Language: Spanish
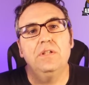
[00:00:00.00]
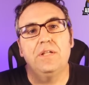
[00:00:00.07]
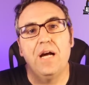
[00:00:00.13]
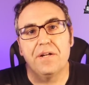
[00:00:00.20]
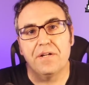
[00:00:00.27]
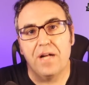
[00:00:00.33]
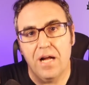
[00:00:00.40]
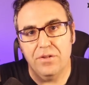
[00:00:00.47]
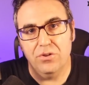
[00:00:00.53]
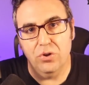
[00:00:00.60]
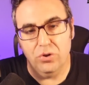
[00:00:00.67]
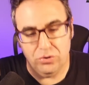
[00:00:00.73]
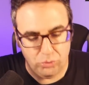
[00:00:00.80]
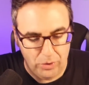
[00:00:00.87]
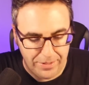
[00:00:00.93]

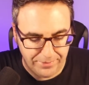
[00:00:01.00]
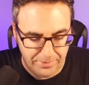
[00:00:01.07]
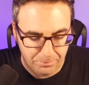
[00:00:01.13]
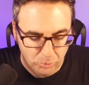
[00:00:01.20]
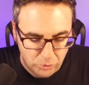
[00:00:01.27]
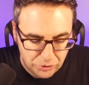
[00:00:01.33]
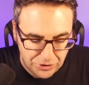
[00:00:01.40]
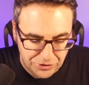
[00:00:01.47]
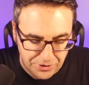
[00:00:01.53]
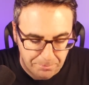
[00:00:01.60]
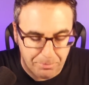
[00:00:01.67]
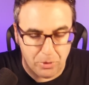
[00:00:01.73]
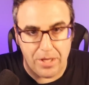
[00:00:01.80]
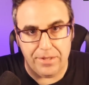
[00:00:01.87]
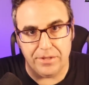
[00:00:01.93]
cargando durante muchas
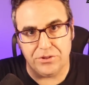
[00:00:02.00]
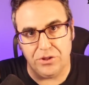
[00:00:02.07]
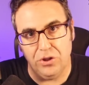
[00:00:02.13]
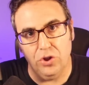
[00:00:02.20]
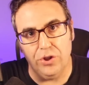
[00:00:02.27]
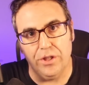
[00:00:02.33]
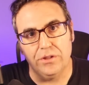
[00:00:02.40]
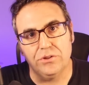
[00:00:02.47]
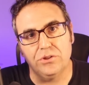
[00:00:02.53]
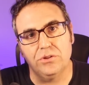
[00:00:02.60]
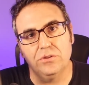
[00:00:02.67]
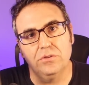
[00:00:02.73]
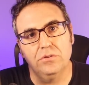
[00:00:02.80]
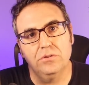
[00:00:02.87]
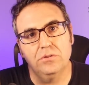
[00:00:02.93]
temporadas y
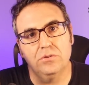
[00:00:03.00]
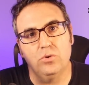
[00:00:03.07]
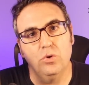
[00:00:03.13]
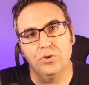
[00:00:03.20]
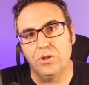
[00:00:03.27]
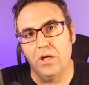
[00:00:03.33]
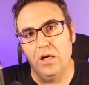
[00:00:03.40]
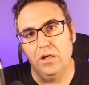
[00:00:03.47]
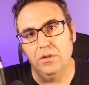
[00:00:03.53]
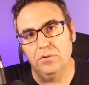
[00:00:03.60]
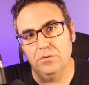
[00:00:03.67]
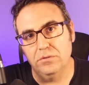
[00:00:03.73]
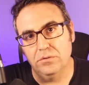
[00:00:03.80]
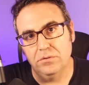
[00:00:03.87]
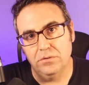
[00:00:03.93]
horas contra
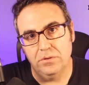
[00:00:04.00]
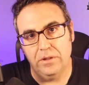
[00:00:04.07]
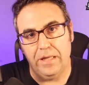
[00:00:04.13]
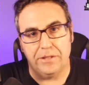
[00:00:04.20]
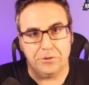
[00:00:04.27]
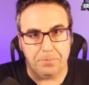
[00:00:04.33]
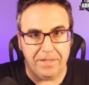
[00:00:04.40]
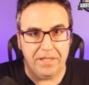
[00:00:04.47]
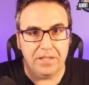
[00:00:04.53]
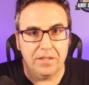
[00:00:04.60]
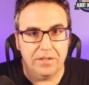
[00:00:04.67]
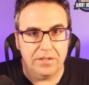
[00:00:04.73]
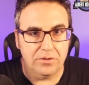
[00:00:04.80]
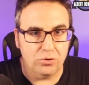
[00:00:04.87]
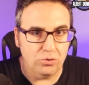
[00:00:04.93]
la
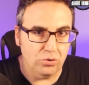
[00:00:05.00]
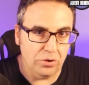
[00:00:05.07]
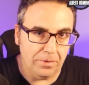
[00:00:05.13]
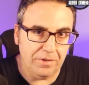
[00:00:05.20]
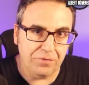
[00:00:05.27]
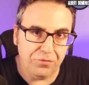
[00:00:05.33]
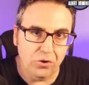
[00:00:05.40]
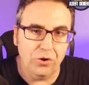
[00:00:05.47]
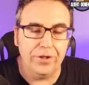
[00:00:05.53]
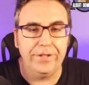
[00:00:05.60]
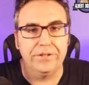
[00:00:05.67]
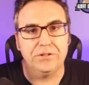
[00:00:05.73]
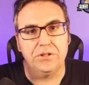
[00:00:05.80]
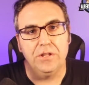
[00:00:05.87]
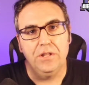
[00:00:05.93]
expareja de Antonio David
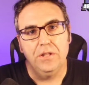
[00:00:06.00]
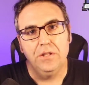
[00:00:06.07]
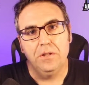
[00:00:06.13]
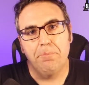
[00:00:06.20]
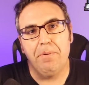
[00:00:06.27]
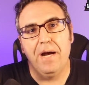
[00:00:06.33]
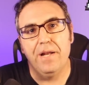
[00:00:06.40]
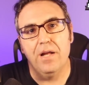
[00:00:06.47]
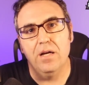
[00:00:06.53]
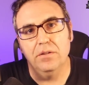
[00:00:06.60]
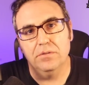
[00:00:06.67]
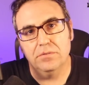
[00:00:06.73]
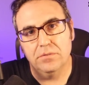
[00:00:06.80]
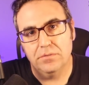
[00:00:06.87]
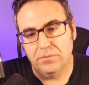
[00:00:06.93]
Flores,
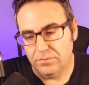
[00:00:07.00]
para